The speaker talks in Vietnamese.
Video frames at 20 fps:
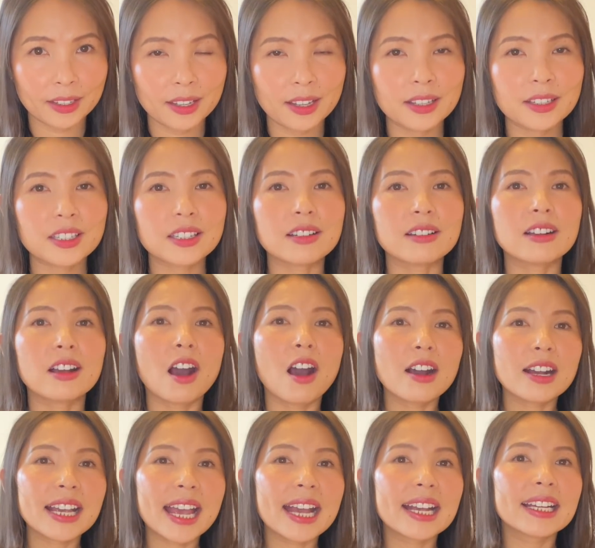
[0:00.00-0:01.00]
Sự khó
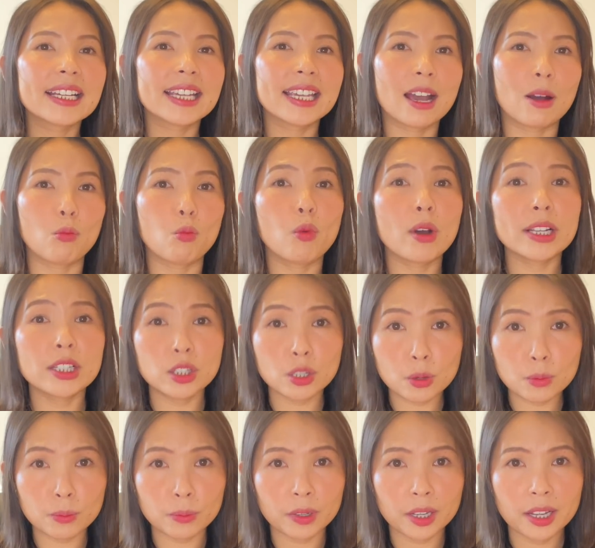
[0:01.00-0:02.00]
khăn khi học qua
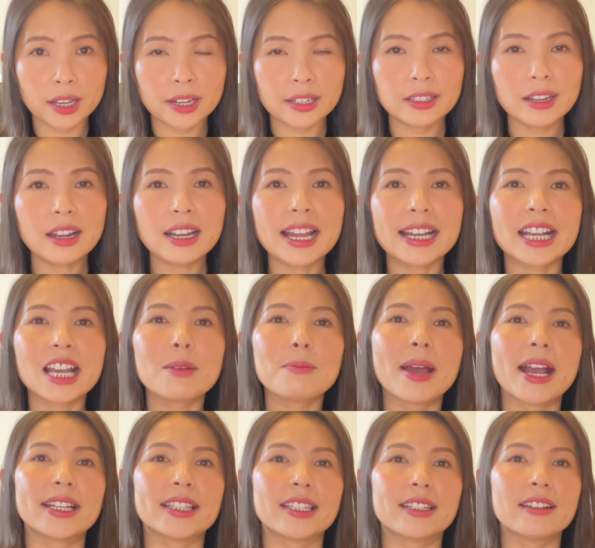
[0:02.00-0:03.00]
Zoom đó là các
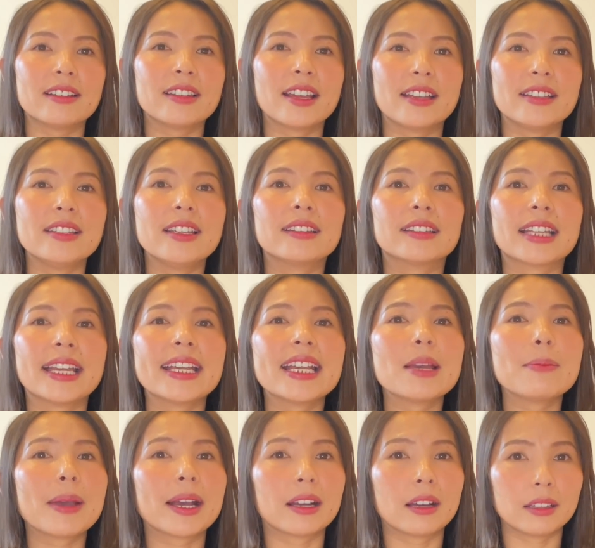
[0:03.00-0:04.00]
bạn chỉ có thể nhìn thấy cái
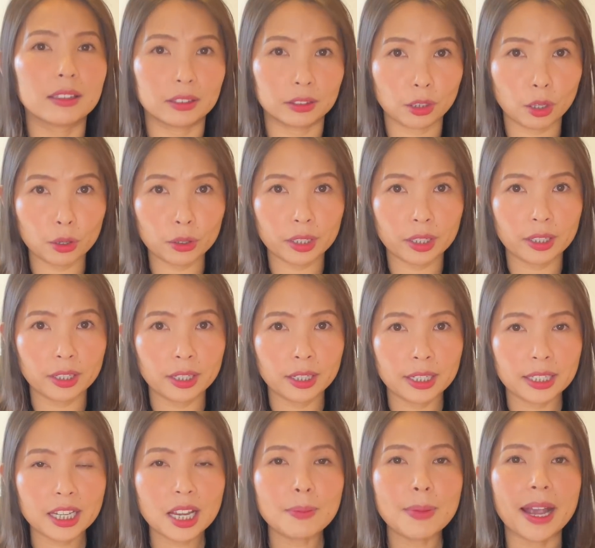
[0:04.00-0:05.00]
màn hình thôi.
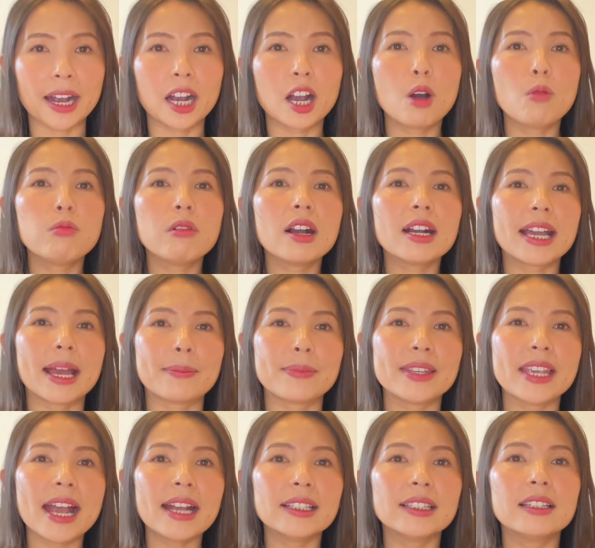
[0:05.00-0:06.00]
Các bạn không có cảm
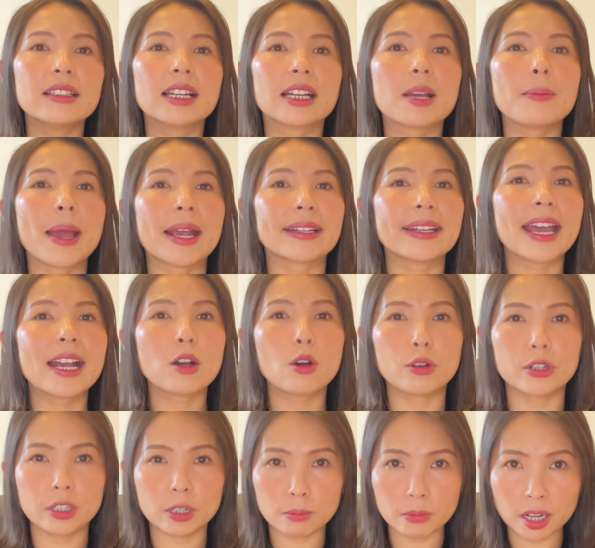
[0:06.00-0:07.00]
giác như là các bạn đang
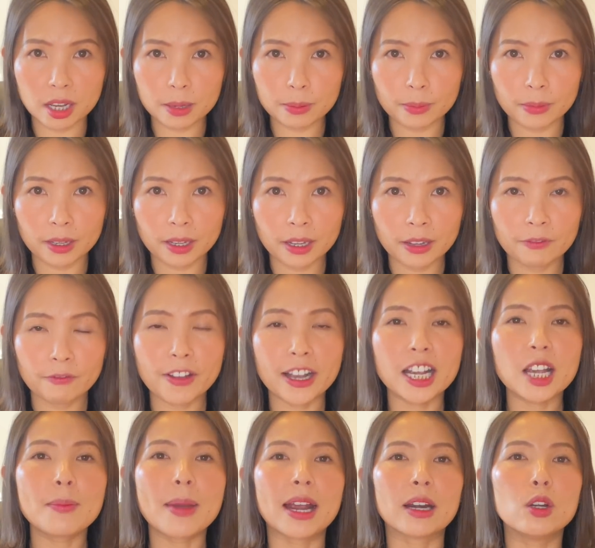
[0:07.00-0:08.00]
ngồi trong lớp, và
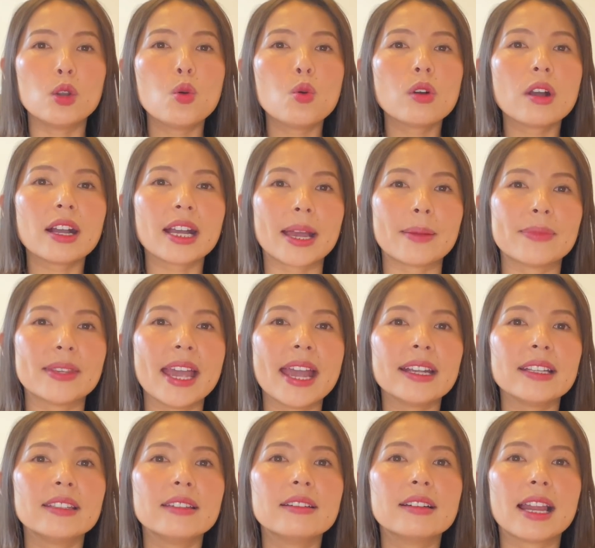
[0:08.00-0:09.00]
các bạn luôn có cảm
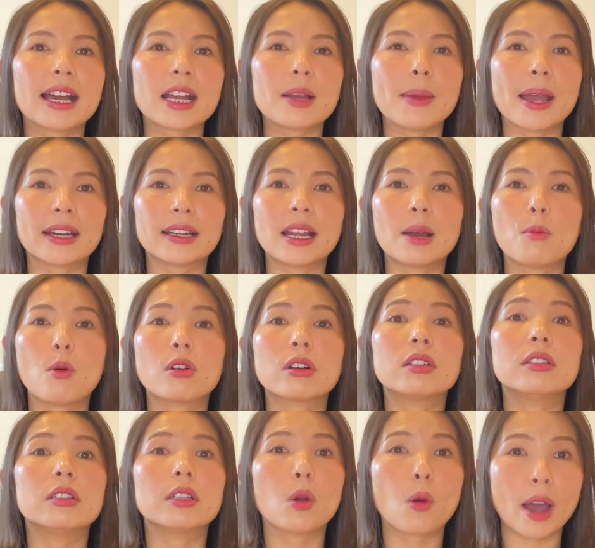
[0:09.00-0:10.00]
giác như là các bạn là một
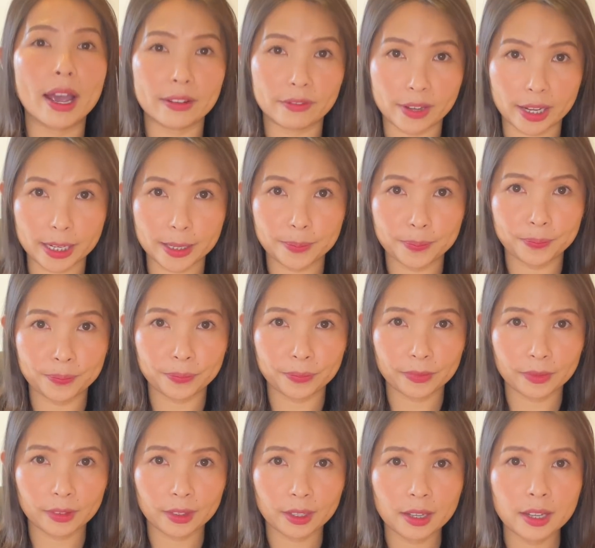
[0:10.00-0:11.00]
người ngoài vậy.
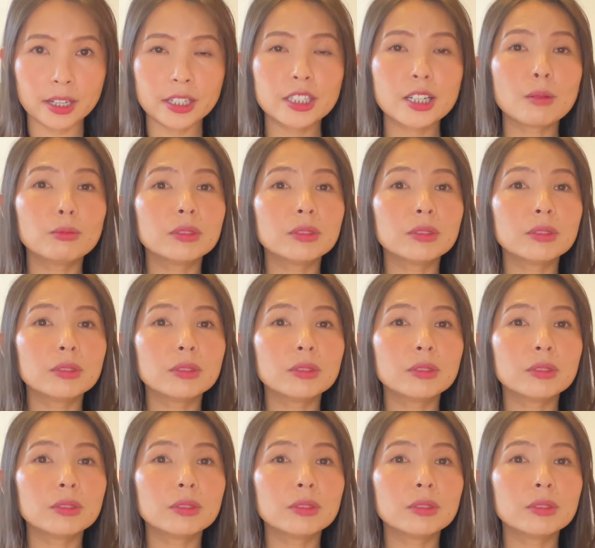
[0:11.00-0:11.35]
Trong